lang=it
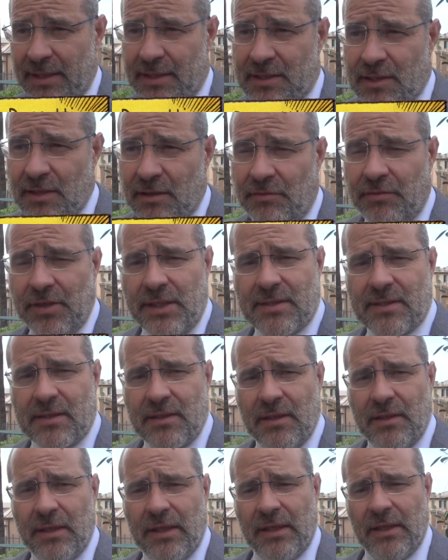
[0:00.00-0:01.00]
i
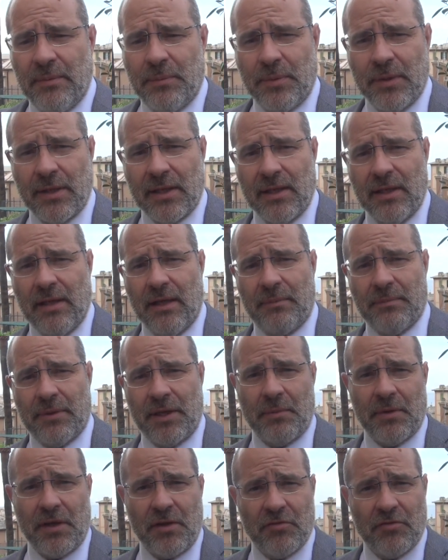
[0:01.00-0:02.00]
servizi per la
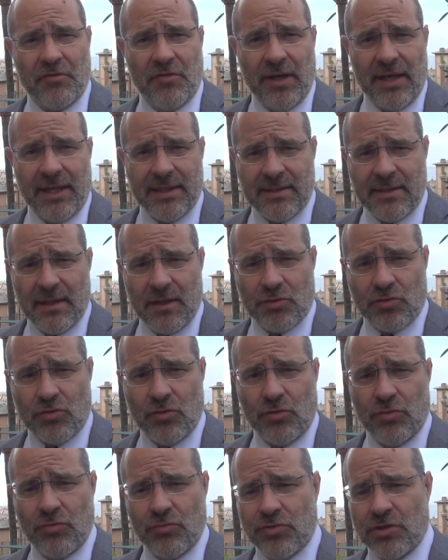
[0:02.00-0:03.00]
prima infanzia
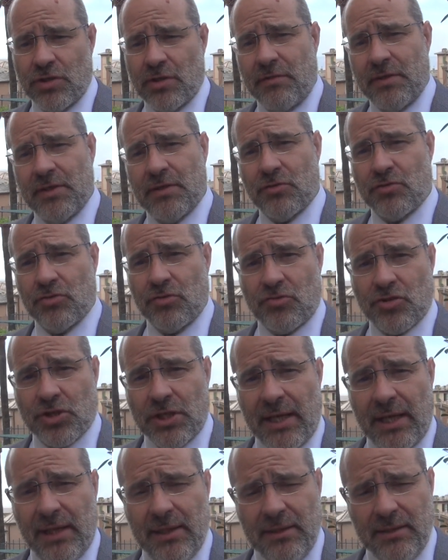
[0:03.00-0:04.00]
sono un servizio
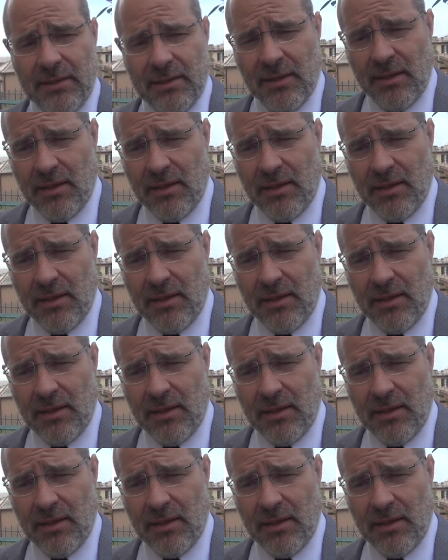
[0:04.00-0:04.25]
sociale,